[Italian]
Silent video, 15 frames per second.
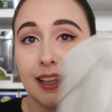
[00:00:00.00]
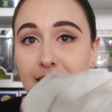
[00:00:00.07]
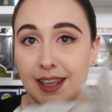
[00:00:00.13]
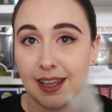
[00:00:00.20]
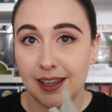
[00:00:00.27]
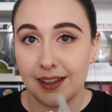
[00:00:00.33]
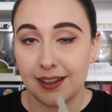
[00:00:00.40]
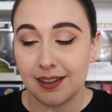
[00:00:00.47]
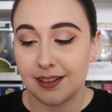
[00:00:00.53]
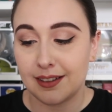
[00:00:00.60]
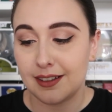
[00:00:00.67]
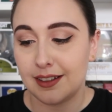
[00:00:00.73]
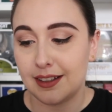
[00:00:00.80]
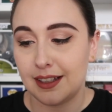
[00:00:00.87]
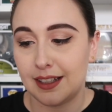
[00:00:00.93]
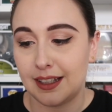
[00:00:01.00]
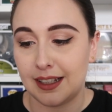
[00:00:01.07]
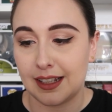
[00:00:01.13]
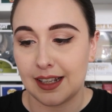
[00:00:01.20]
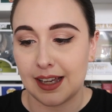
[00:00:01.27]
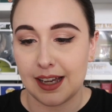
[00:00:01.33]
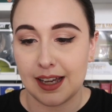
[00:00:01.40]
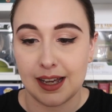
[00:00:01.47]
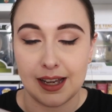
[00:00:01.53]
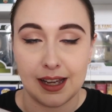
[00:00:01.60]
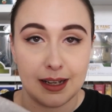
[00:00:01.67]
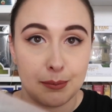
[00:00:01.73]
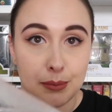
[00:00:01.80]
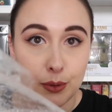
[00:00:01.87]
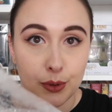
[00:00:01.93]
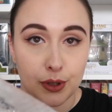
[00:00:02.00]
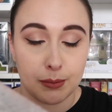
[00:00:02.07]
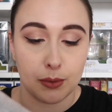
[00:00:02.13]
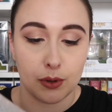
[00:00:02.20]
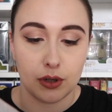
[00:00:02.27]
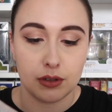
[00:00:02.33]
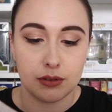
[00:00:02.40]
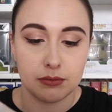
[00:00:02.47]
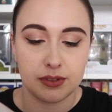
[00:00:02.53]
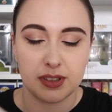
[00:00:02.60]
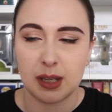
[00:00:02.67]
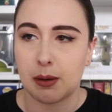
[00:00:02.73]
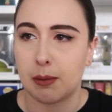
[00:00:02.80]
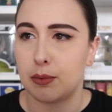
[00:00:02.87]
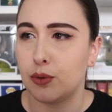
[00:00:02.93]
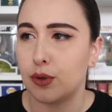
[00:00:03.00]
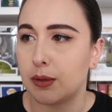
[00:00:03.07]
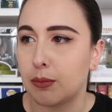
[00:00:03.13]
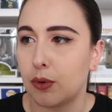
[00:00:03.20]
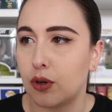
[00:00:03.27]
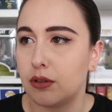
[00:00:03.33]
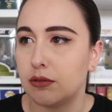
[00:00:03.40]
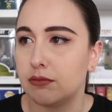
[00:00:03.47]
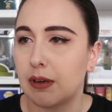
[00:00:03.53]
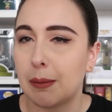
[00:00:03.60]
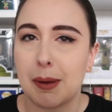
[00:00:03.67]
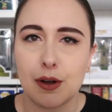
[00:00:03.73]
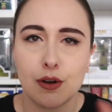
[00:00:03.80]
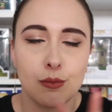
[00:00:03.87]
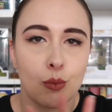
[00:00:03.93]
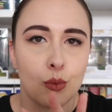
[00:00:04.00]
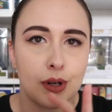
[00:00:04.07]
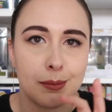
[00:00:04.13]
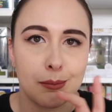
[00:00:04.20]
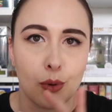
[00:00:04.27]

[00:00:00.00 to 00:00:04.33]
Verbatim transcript: che il, il pluriball si chiama pluriball? vabbè comunque le